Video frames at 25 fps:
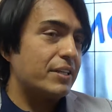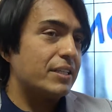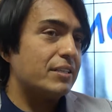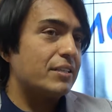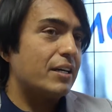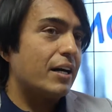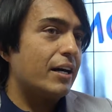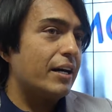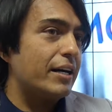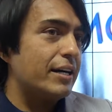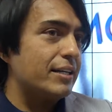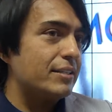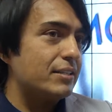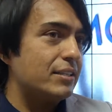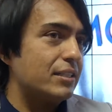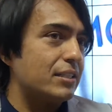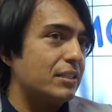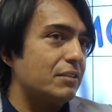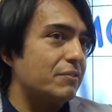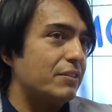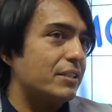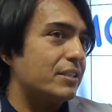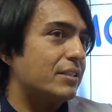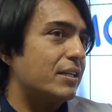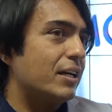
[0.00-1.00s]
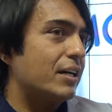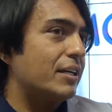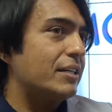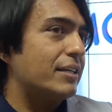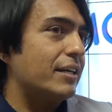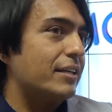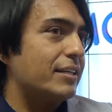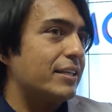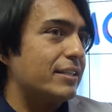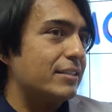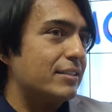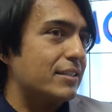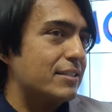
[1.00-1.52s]
ve daha etkili ve daha
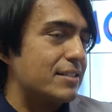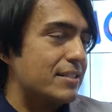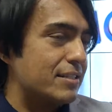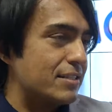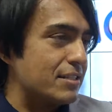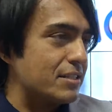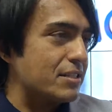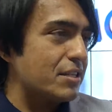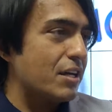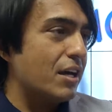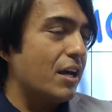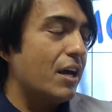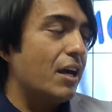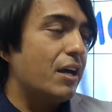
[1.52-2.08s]
yan etkisiz